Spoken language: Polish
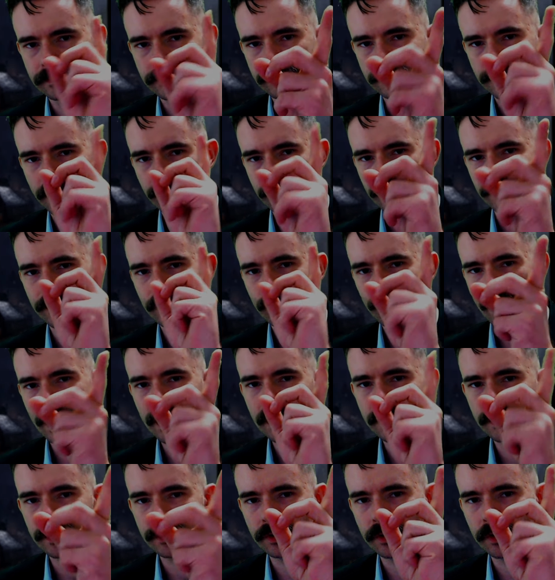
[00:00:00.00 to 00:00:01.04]

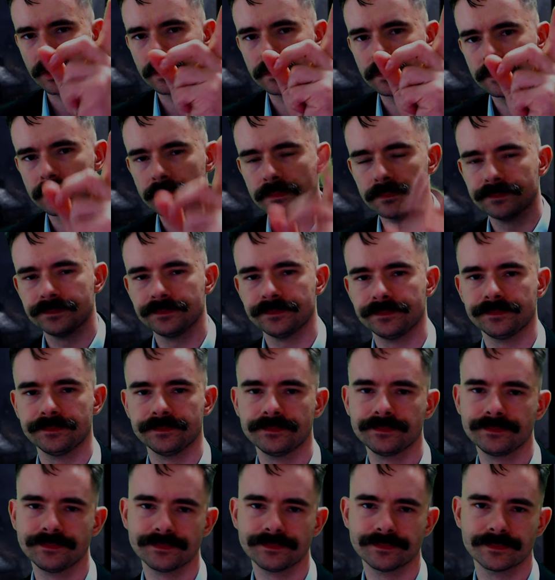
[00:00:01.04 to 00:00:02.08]
Ewentualnie to.
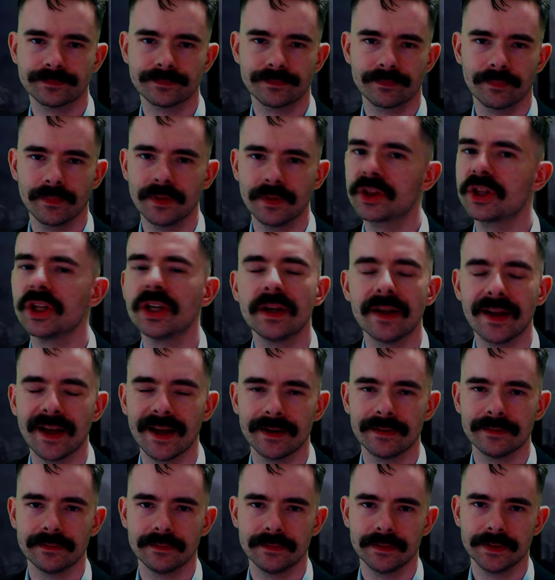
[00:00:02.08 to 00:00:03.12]

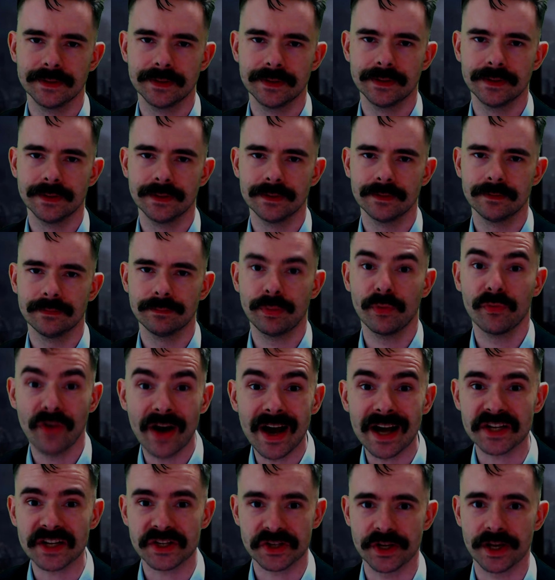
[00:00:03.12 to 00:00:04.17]
Tyle.
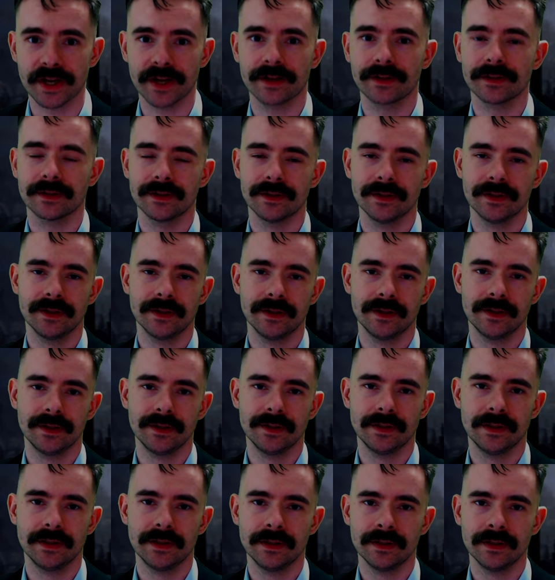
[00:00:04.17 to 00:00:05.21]
Poważnie.
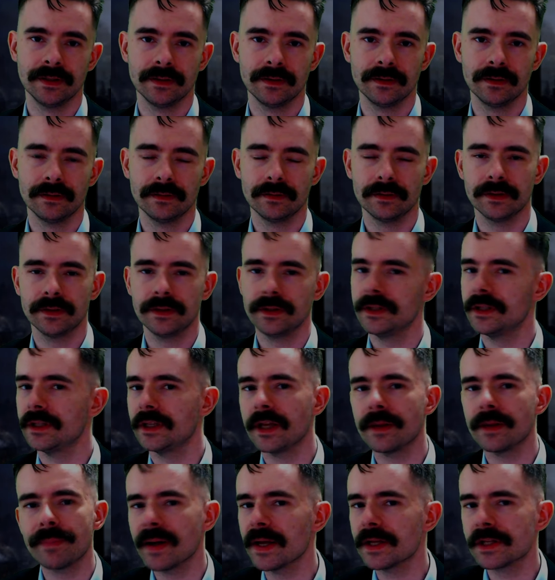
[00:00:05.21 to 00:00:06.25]

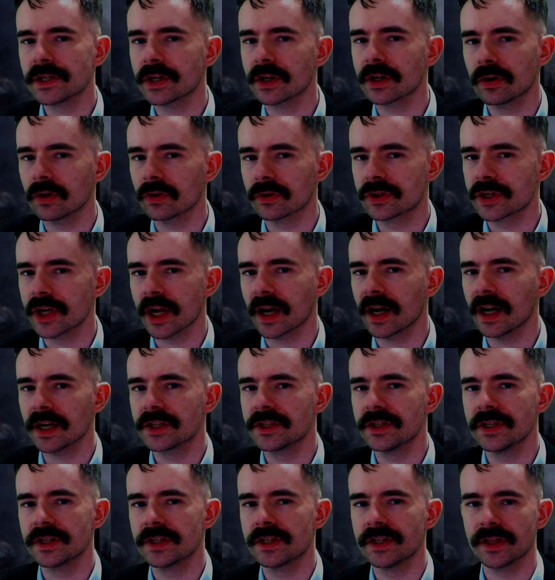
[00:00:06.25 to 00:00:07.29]
Nie będzie go czekać
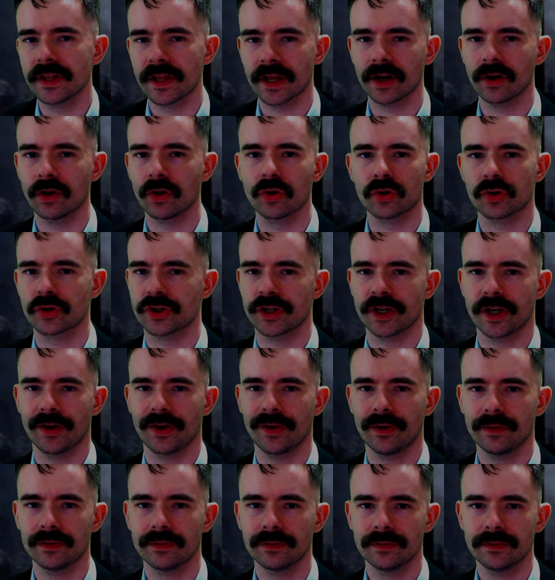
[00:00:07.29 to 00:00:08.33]
nic innego
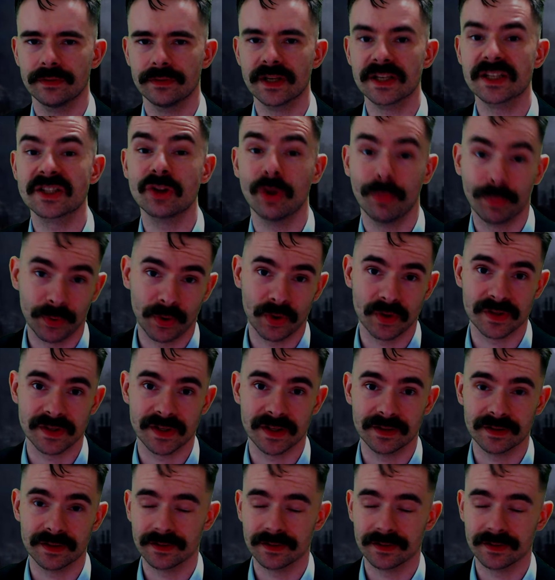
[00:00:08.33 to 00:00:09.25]
gorszego. Na 100%.